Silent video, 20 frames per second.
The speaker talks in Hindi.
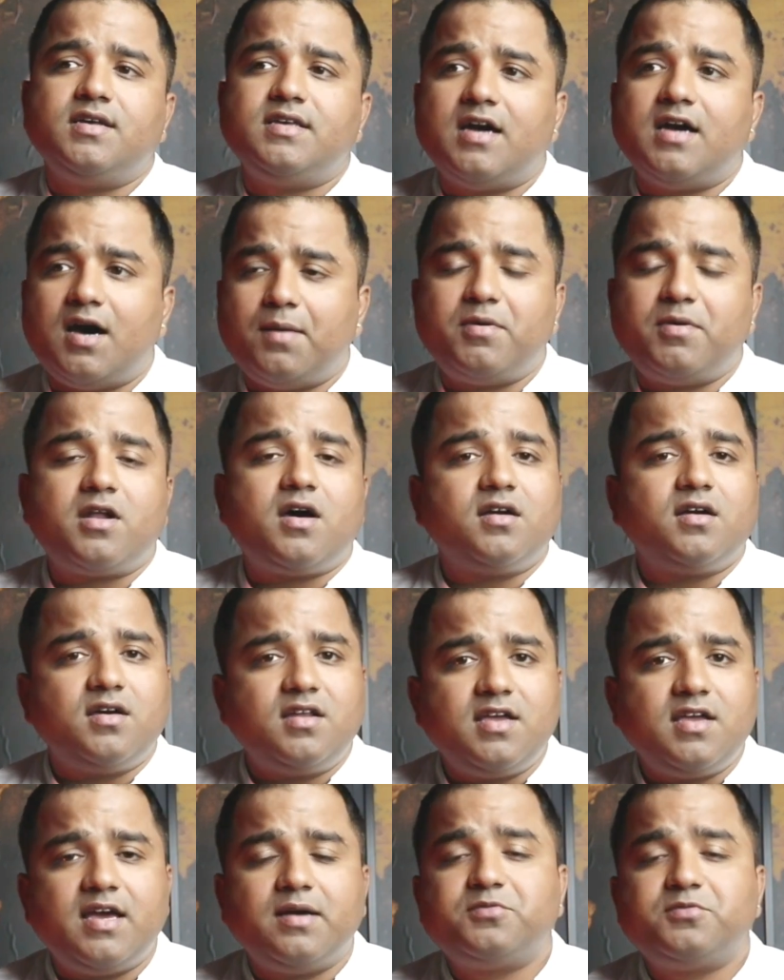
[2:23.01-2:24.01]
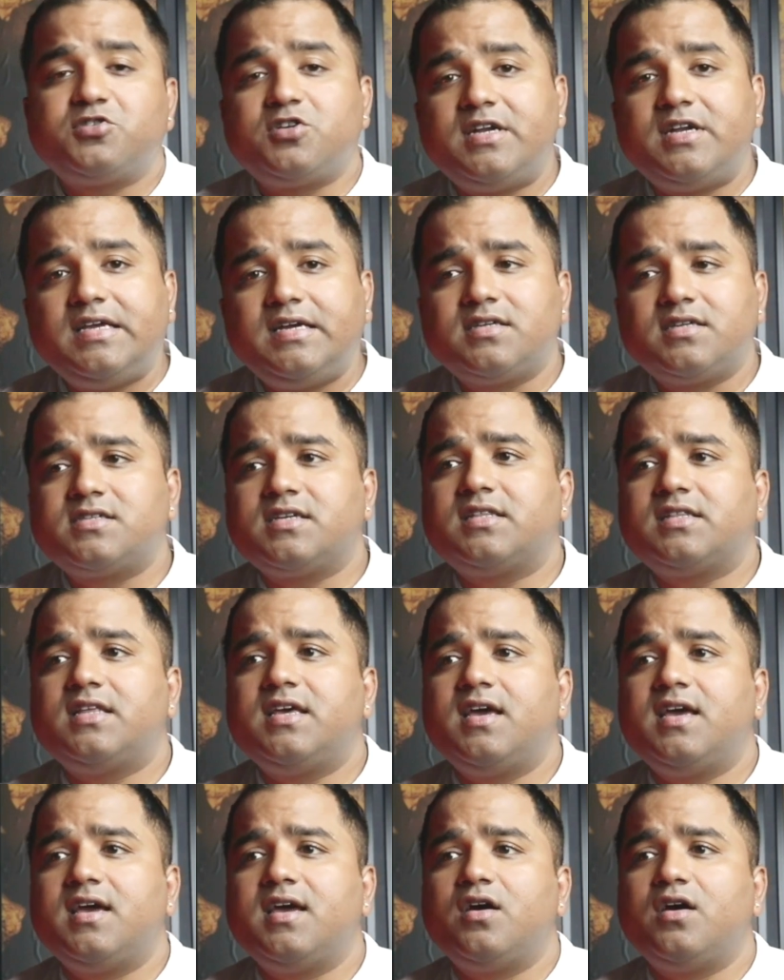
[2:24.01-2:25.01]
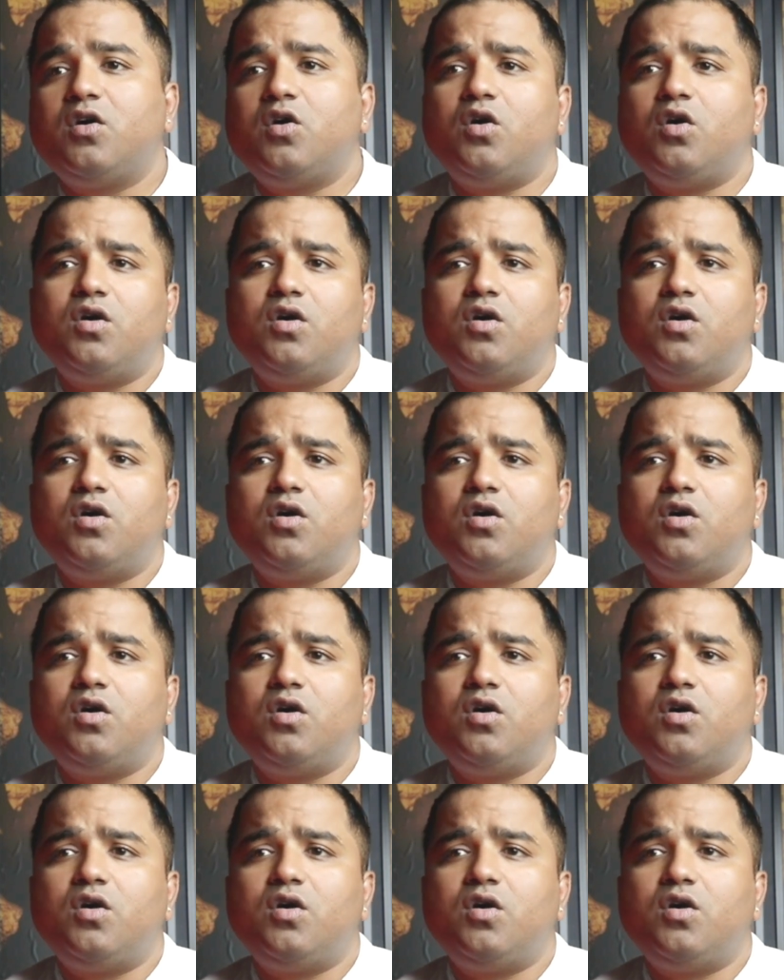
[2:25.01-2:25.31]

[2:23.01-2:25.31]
यहाँ पर आकर के आप स्टडी कर सकते हैं